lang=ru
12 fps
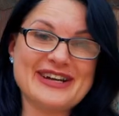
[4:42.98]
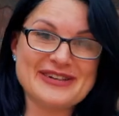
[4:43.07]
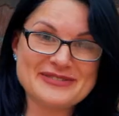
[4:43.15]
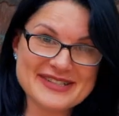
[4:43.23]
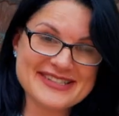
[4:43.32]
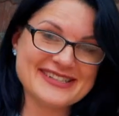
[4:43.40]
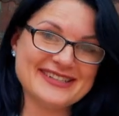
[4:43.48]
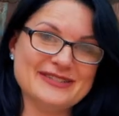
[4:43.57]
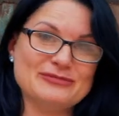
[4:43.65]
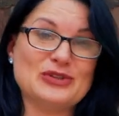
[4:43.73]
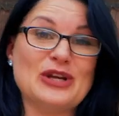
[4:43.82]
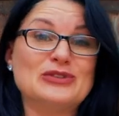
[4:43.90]

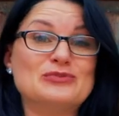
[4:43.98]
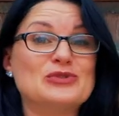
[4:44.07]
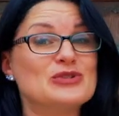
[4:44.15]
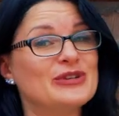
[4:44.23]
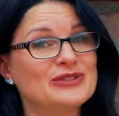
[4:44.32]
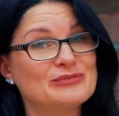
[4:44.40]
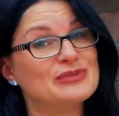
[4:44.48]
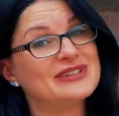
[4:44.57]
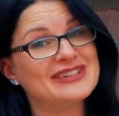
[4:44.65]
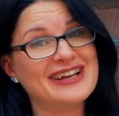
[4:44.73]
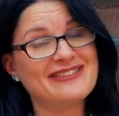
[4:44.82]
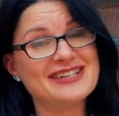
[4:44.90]
коротеньким, но я думаю, что оно было
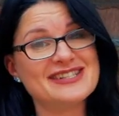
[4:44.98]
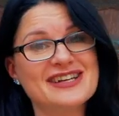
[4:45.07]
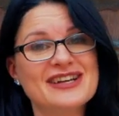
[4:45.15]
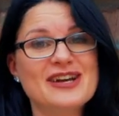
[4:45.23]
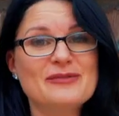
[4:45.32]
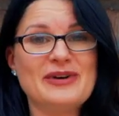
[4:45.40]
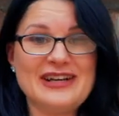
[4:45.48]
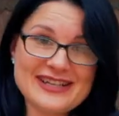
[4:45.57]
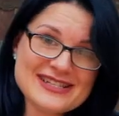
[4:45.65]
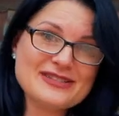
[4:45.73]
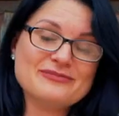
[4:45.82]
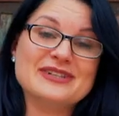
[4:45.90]
для вас
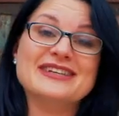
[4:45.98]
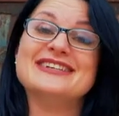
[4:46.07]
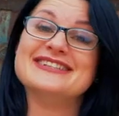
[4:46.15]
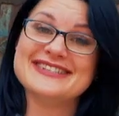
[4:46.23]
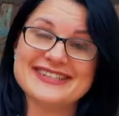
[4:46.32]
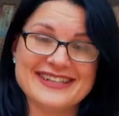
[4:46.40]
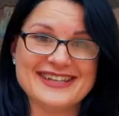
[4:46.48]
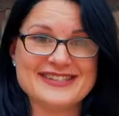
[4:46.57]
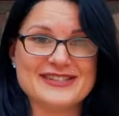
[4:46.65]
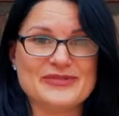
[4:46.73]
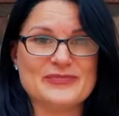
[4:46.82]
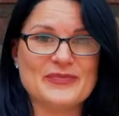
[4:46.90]
полезным и
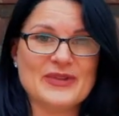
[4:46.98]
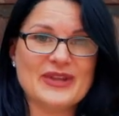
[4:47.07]
интересным.